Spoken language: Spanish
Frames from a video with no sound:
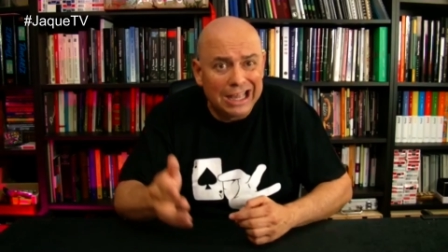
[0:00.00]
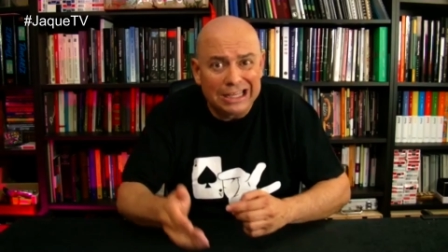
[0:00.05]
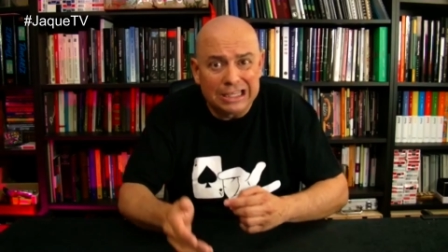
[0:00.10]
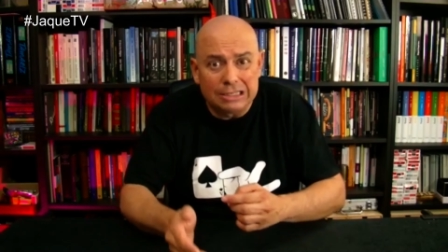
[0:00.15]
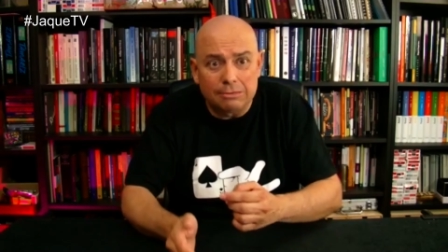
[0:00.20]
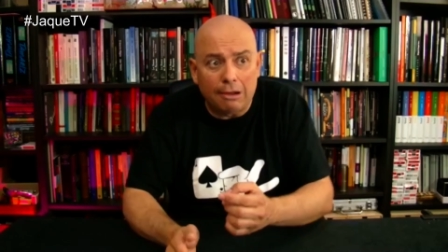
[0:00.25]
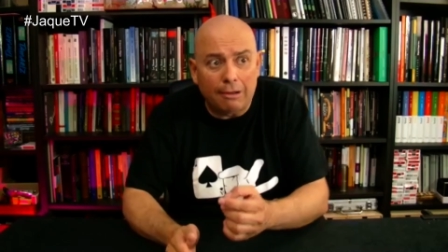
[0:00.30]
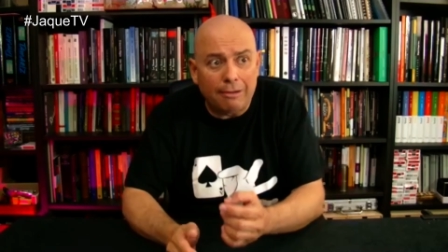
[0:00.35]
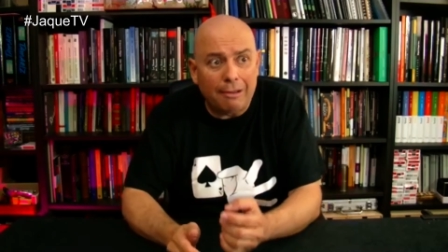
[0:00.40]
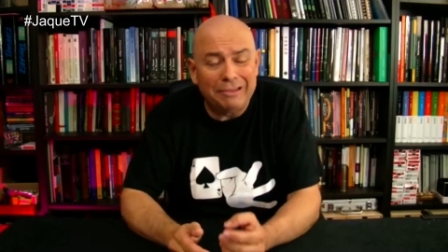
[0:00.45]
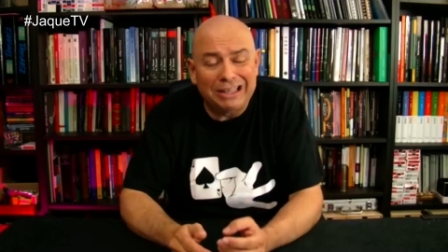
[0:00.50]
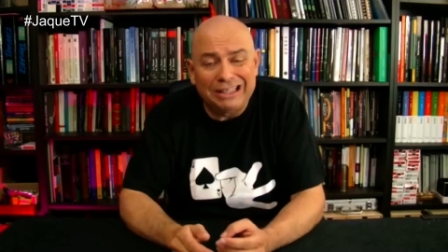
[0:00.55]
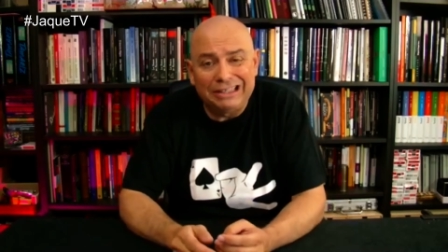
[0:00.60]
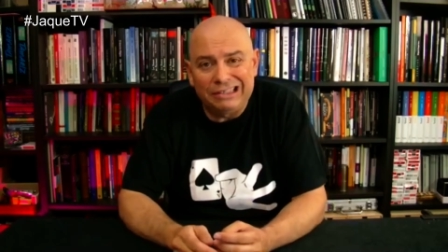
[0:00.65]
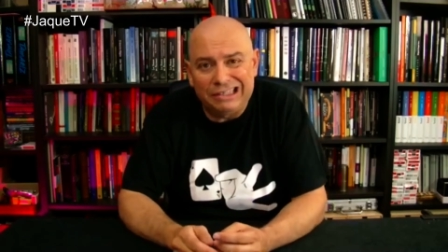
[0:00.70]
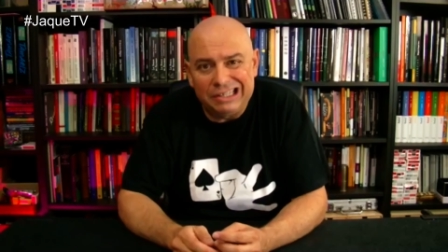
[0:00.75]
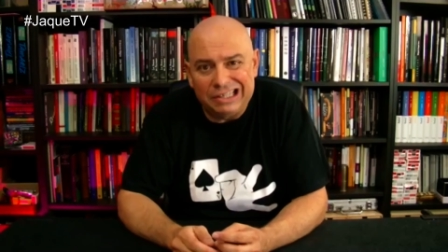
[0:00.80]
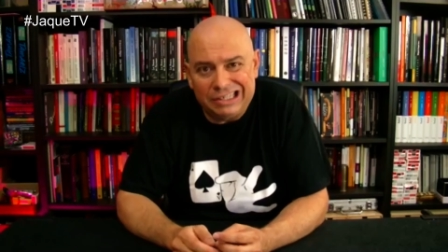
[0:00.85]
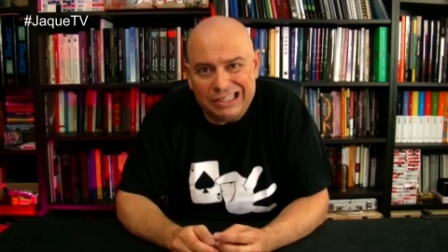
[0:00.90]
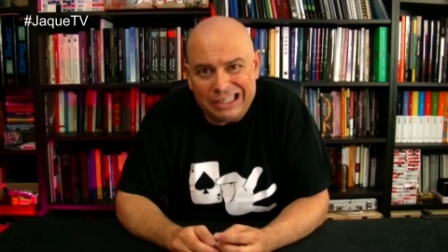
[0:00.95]
llevaba
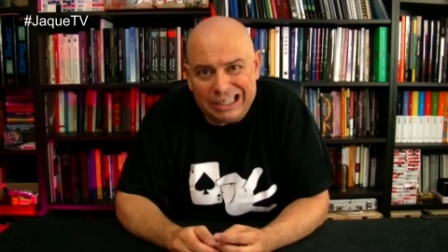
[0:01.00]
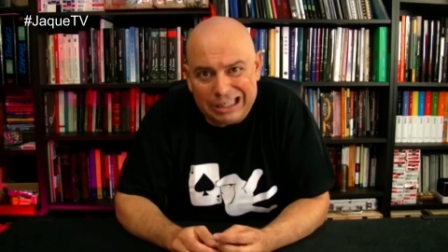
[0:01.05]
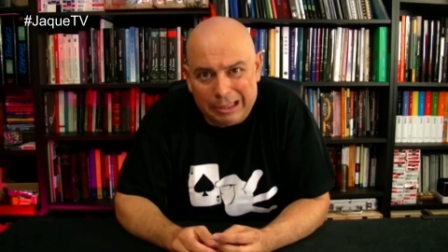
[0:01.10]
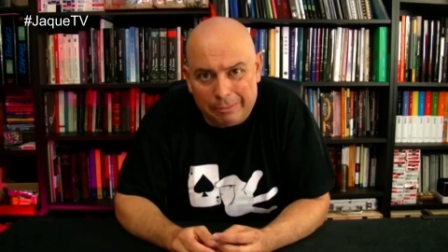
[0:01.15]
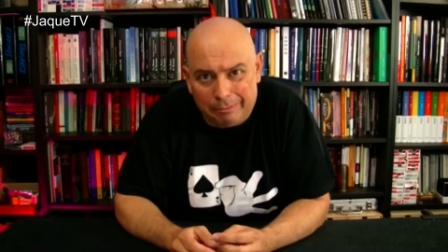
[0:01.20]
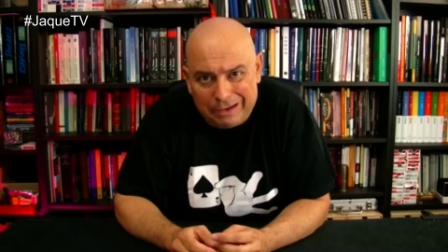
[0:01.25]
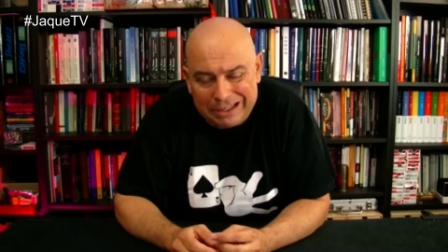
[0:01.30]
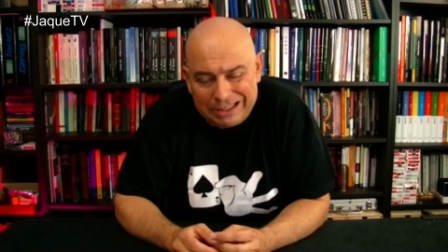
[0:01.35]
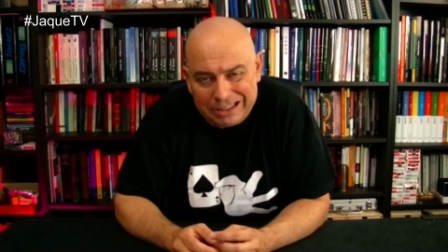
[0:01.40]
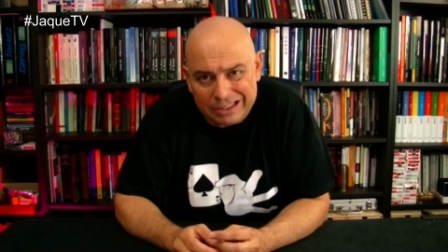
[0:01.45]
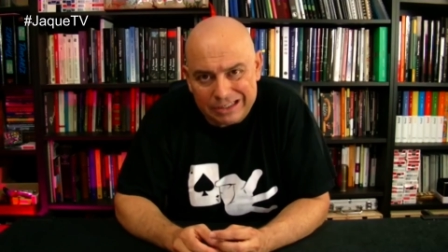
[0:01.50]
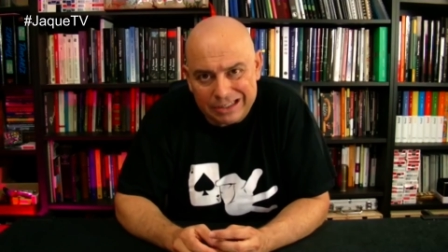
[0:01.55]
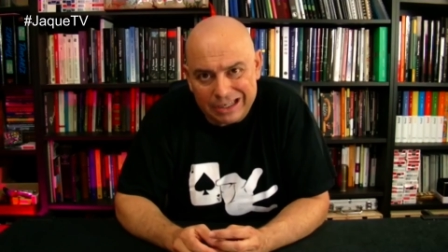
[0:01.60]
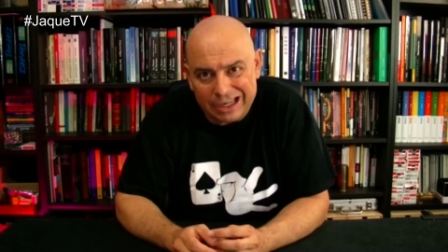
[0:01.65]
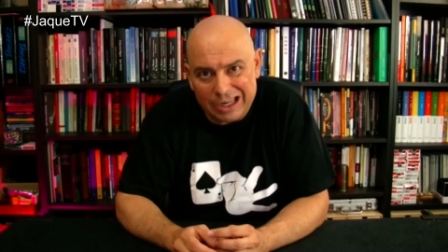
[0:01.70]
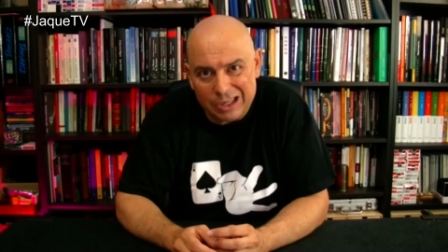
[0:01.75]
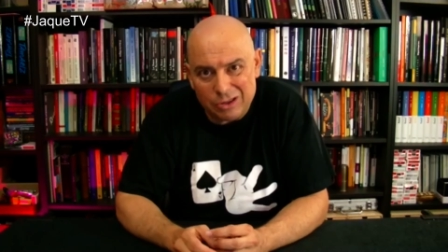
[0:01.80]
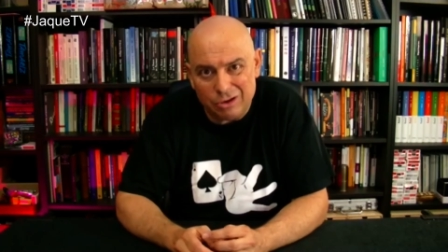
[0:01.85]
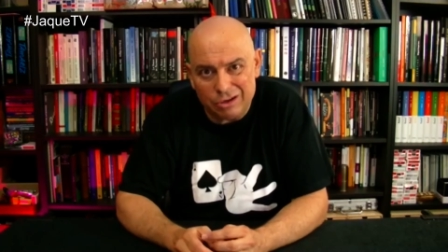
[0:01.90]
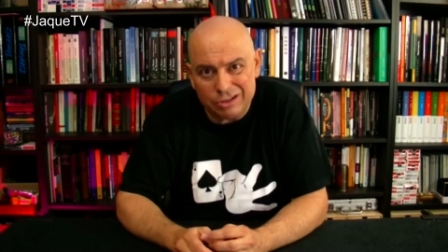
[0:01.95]
27 pases
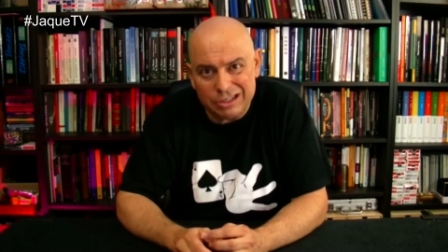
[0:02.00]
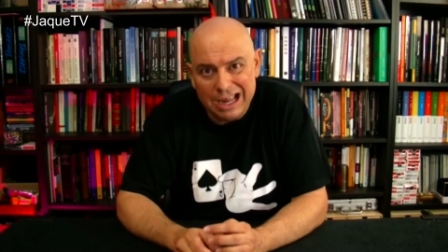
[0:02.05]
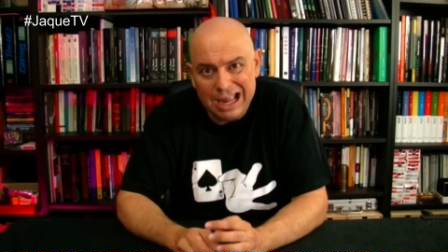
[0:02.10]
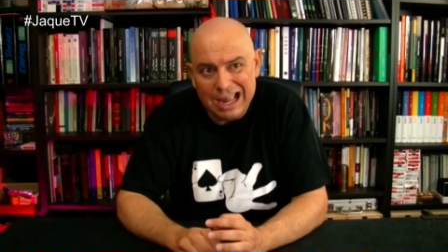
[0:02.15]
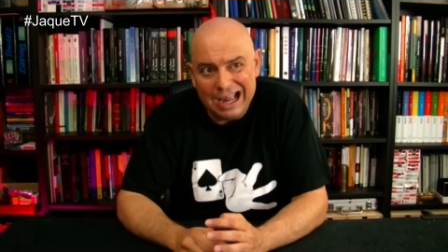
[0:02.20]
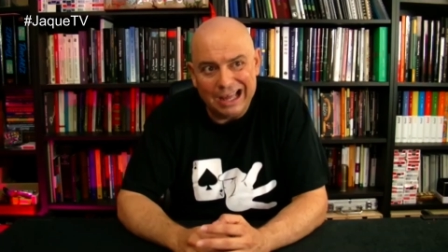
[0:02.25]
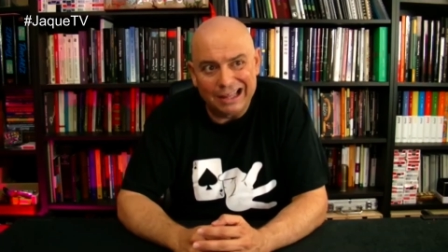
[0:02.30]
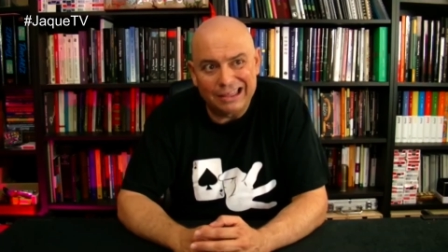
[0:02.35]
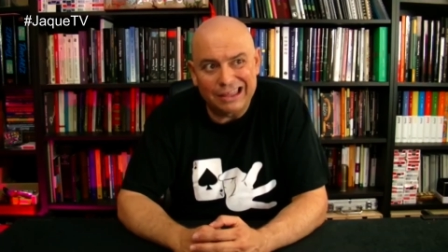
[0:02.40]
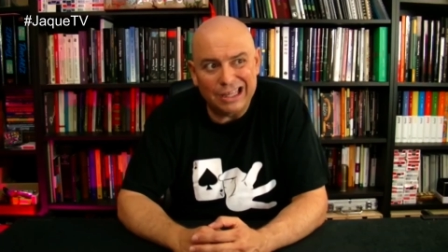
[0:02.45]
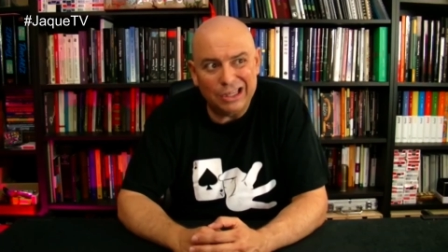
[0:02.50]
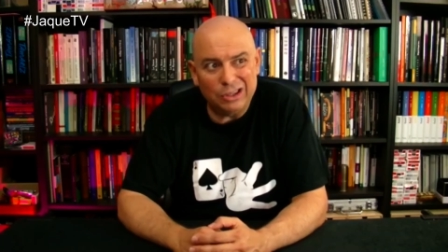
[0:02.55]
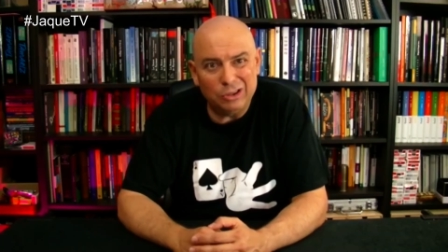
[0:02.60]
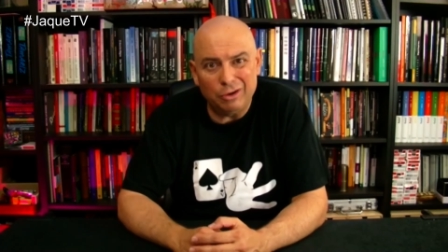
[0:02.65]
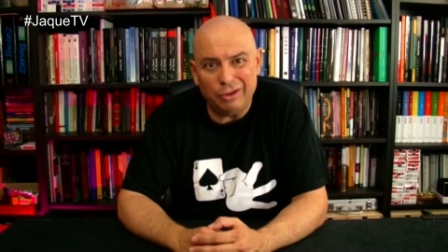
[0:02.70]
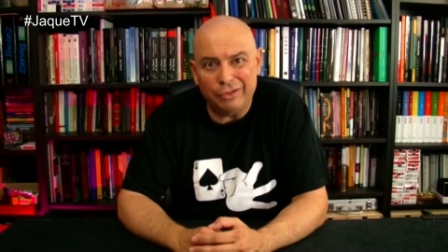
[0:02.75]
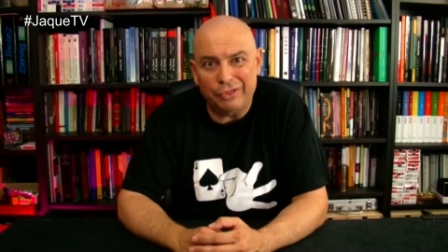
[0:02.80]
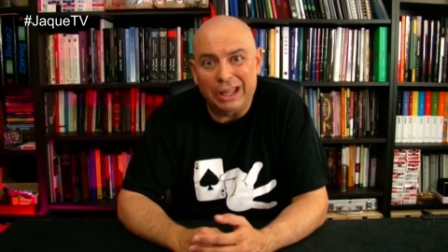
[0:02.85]
seguidos haciendo,